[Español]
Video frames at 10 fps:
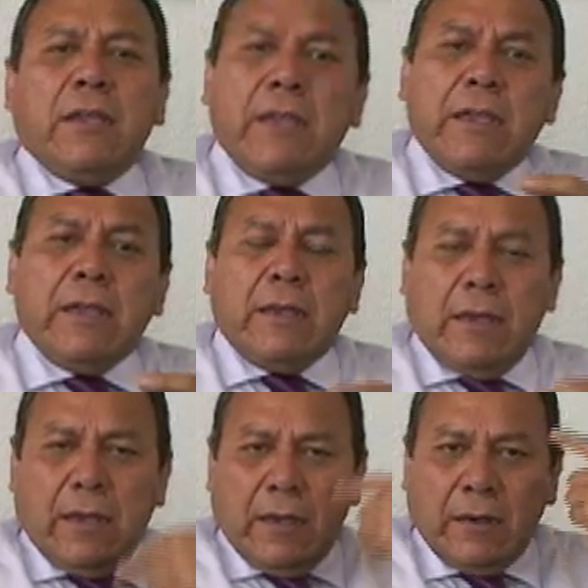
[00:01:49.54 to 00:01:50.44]
y
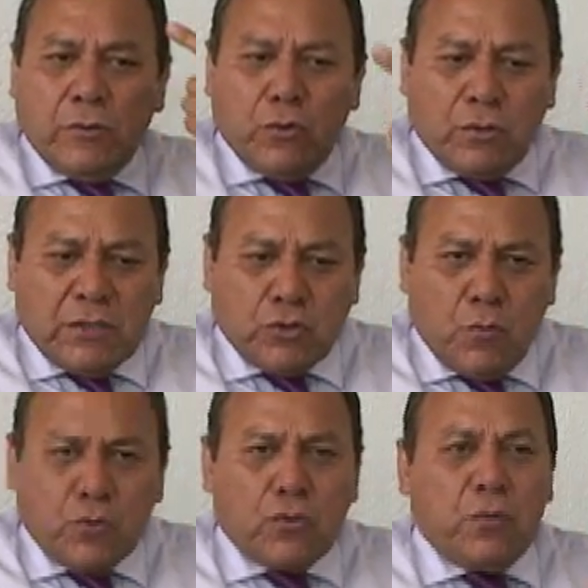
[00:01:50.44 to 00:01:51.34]
en donde
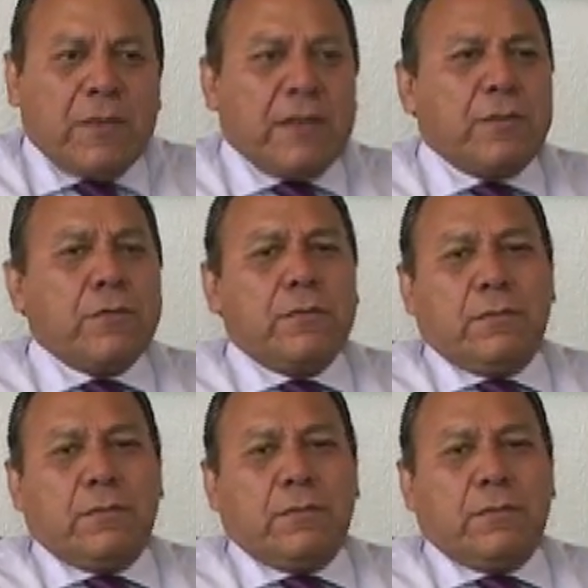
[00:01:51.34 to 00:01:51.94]
somos gobierno,